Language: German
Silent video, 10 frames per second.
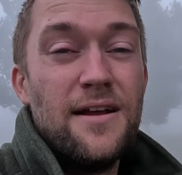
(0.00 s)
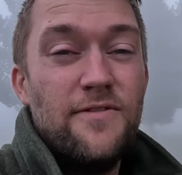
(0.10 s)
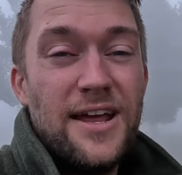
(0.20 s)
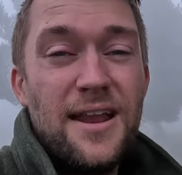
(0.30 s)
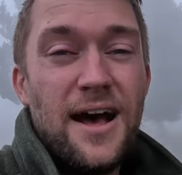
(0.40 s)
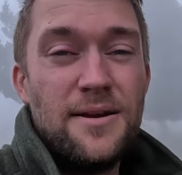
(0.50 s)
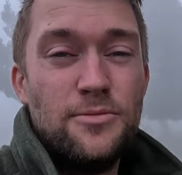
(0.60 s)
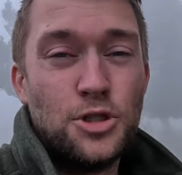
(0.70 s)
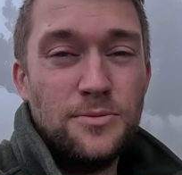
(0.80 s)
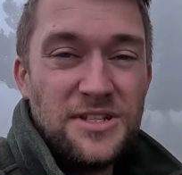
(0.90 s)
wenn ein
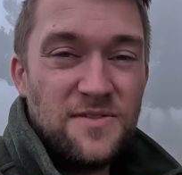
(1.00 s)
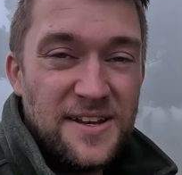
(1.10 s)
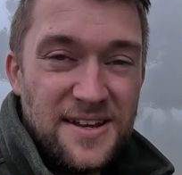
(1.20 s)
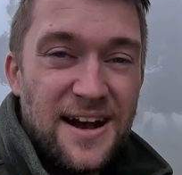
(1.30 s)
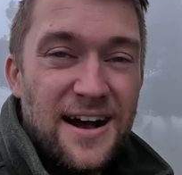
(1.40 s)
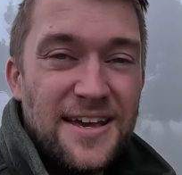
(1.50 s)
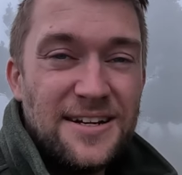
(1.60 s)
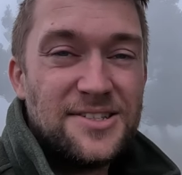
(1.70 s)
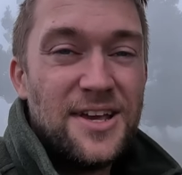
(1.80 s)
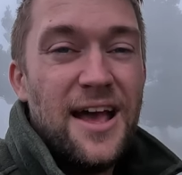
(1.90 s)
bestimmtes
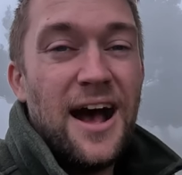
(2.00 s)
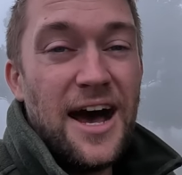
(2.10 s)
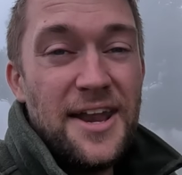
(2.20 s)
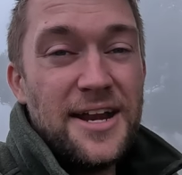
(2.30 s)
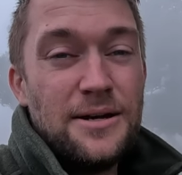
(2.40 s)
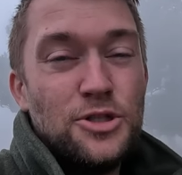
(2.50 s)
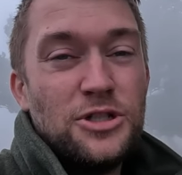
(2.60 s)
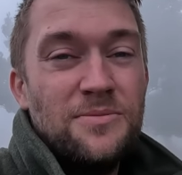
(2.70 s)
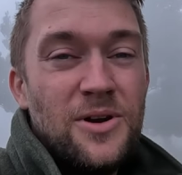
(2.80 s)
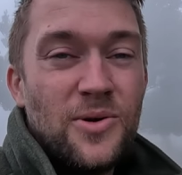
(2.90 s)
Wetterereignis an einer
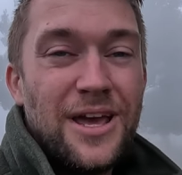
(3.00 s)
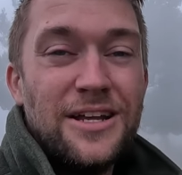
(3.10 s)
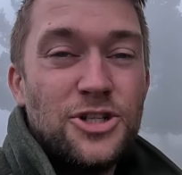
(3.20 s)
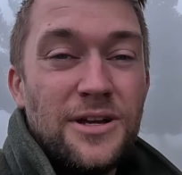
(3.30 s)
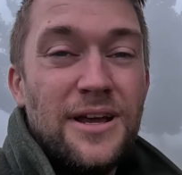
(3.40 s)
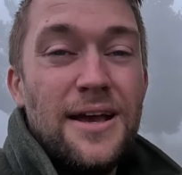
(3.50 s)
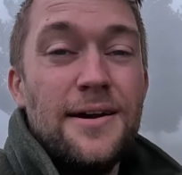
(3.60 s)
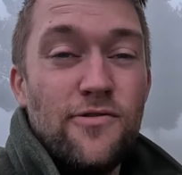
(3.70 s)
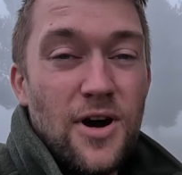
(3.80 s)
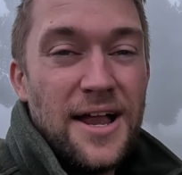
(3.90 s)
bestimmten Location
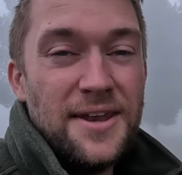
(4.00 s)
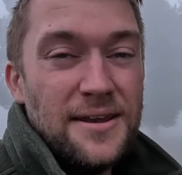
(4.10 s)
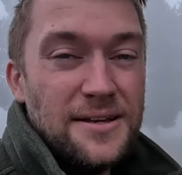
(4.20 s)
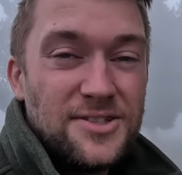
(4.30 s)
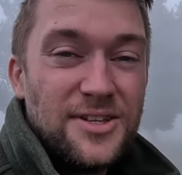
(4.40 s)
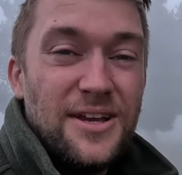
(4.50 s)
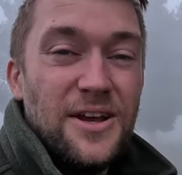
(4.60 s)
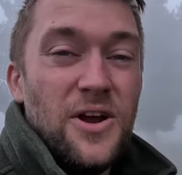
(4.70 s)
vorhanden ist.